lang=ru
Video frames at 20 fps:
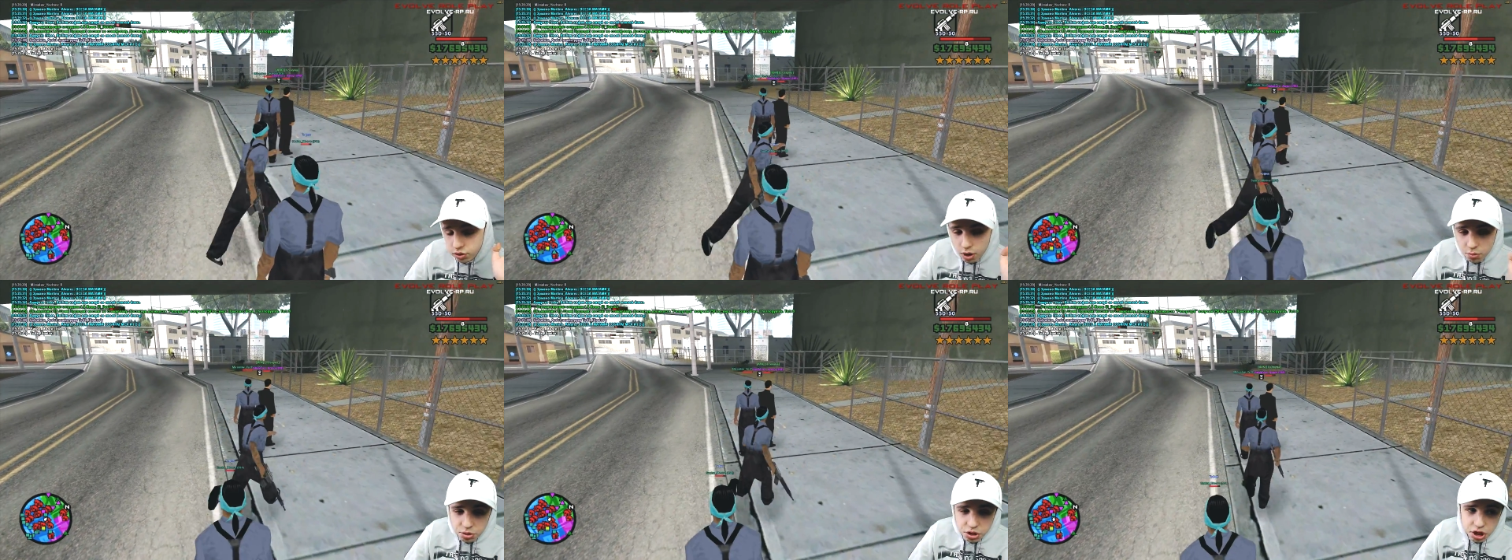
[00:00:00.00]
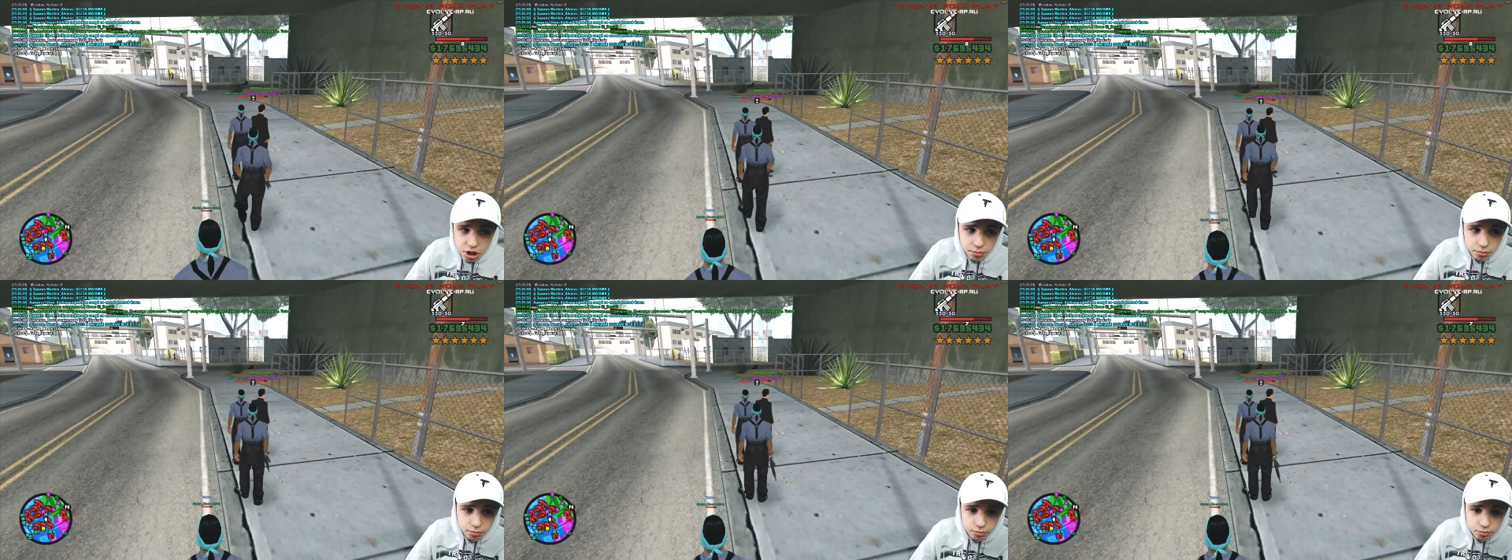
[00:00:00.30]

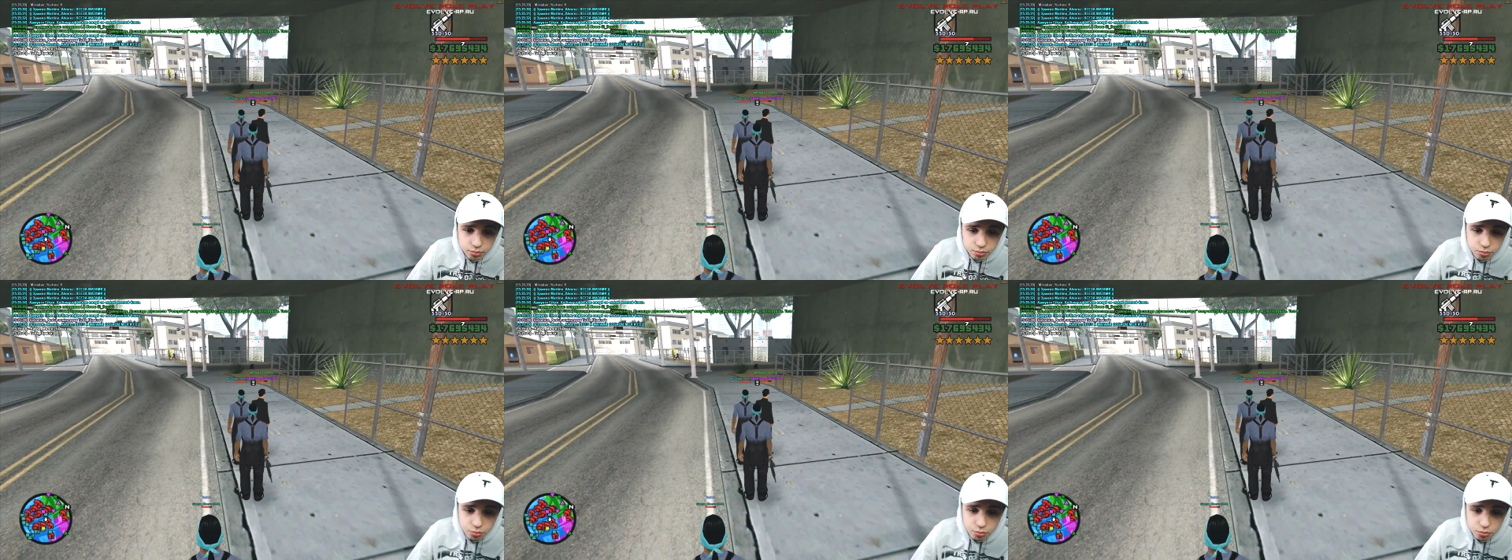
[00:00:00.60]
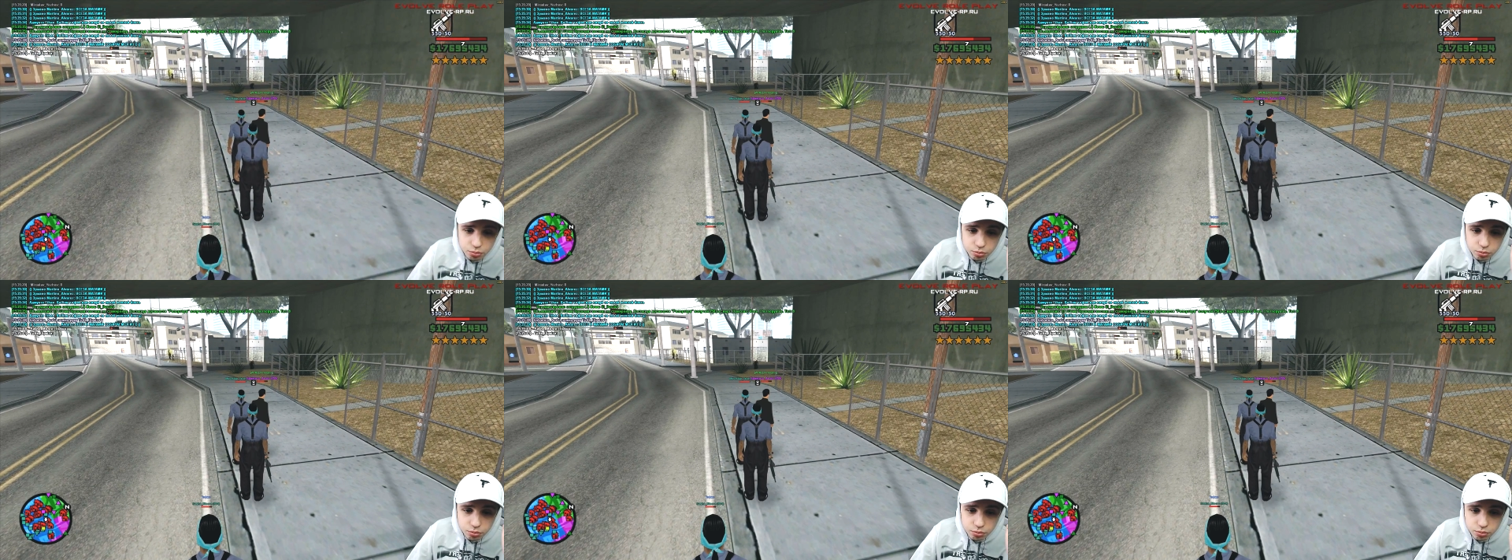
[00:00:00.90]
общем,
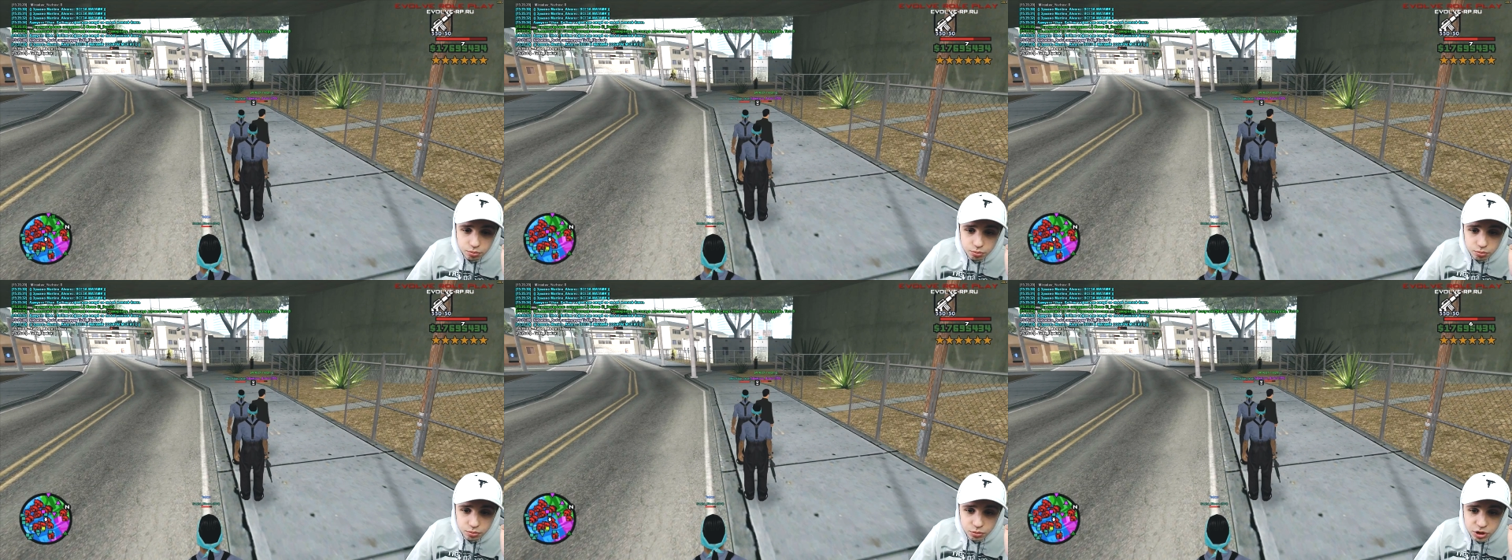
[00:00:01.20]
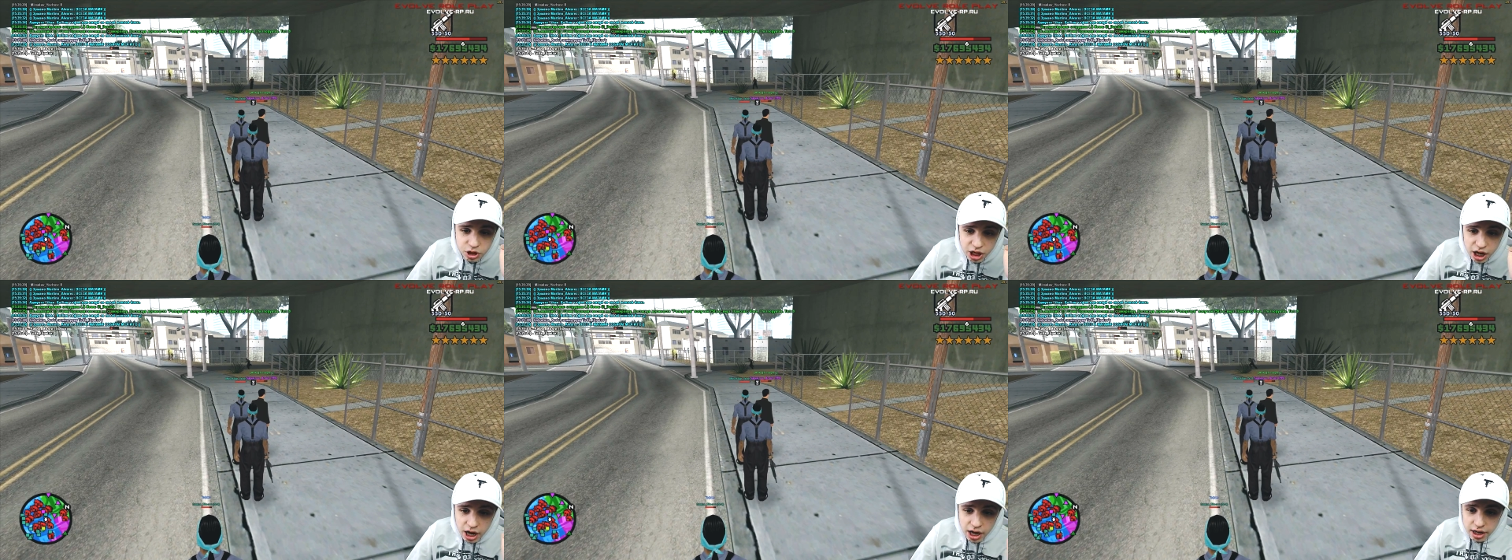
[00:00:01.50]

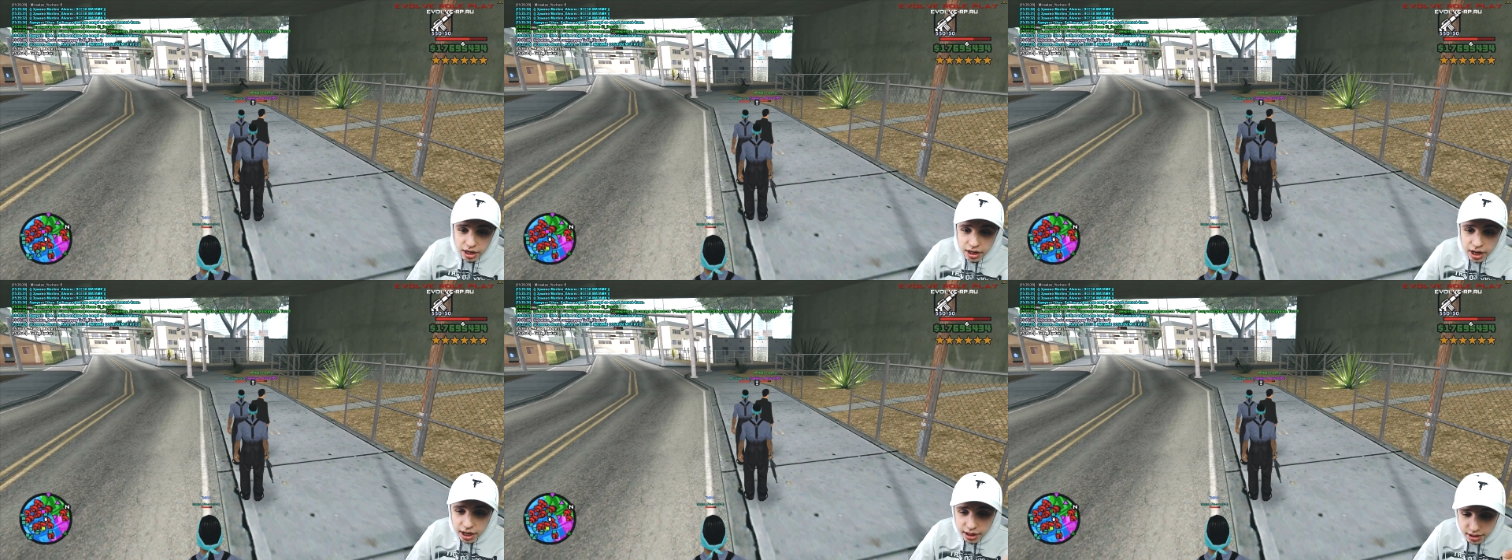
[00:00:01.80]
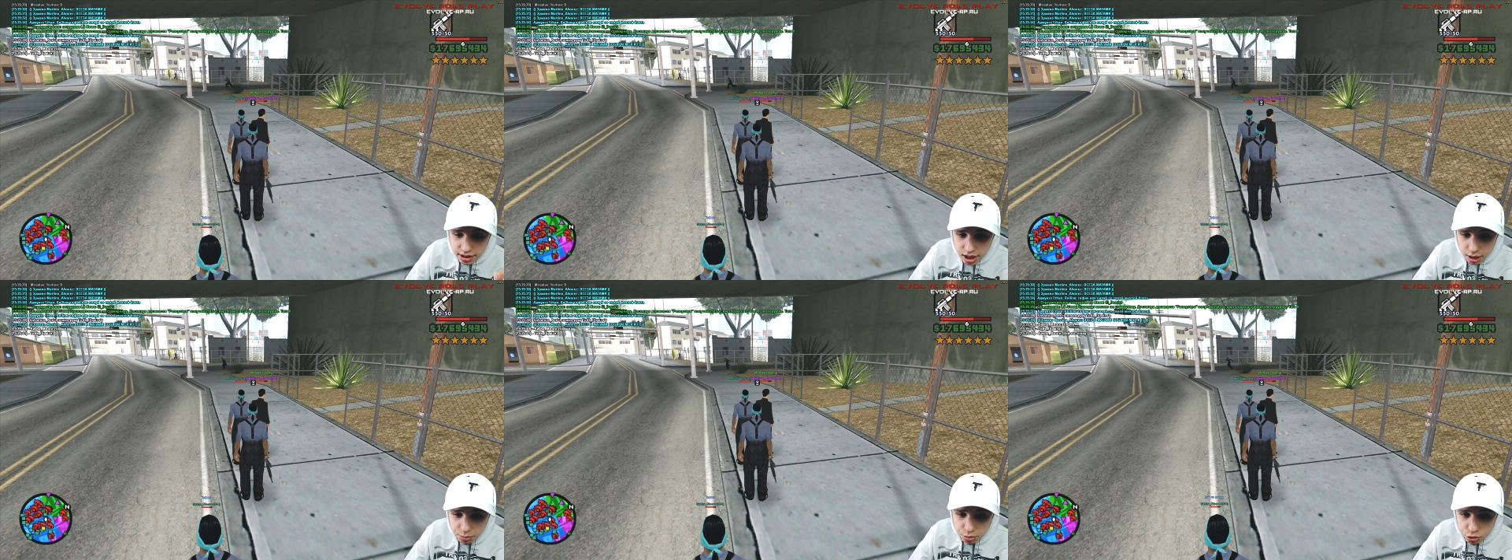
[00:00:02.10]
я
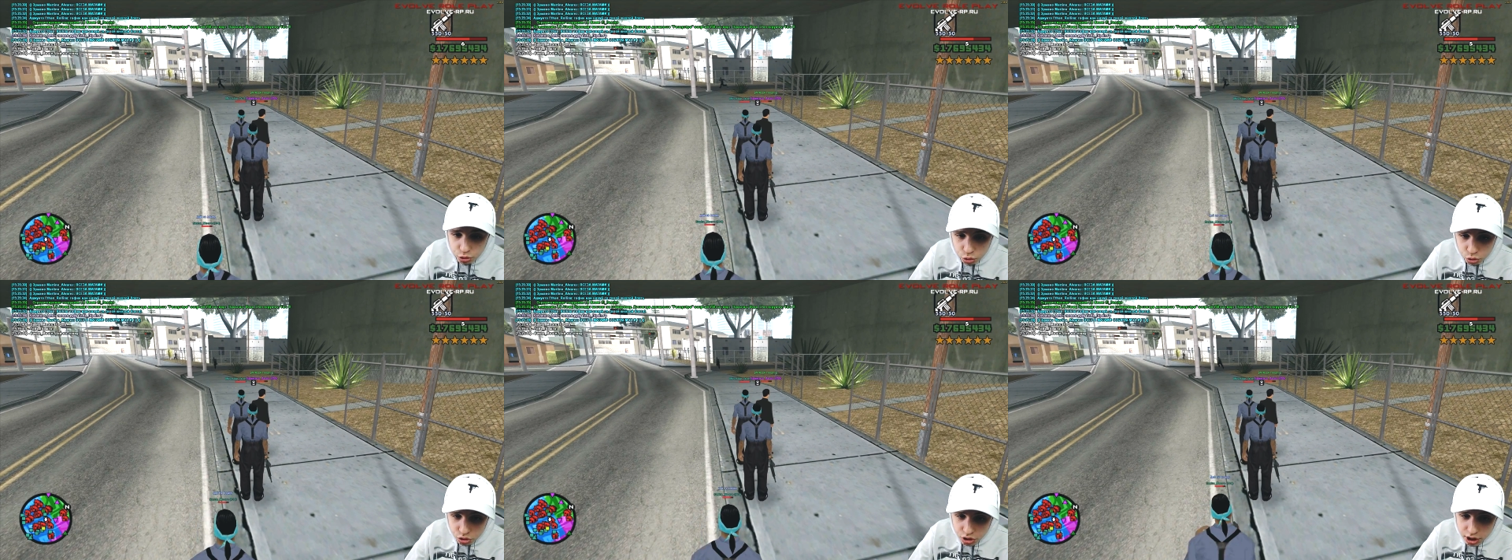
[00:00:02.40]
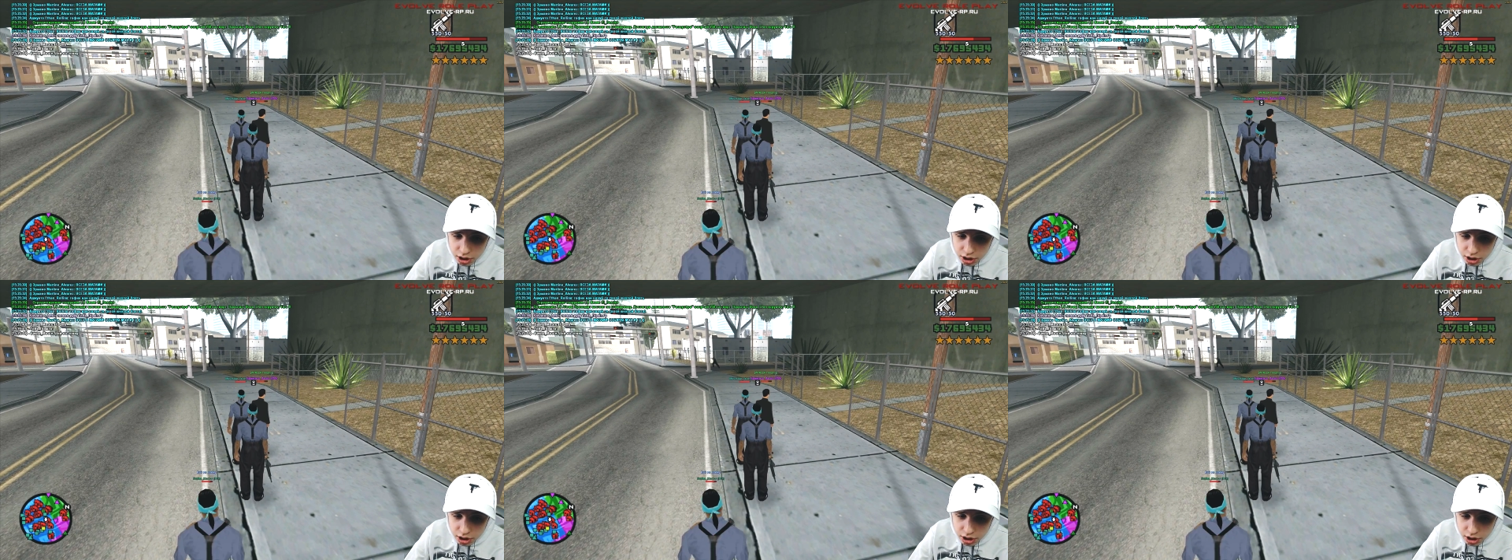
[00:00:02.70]
рад Капту,